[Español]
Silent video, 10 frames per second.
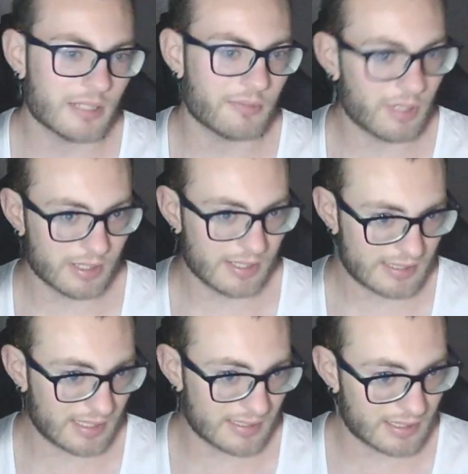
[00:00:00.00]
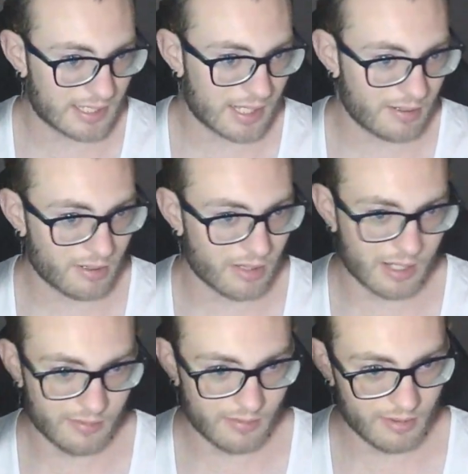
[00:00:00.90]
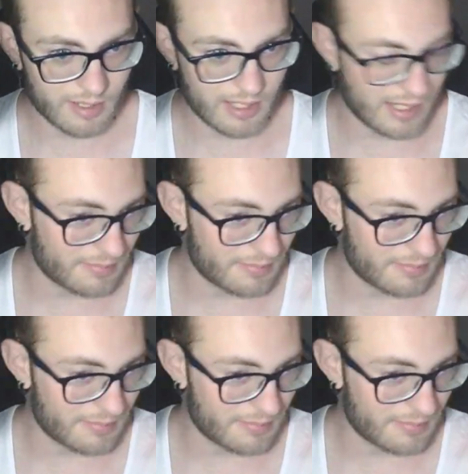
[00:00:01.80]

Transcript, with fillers: bueno, en este setup no, en el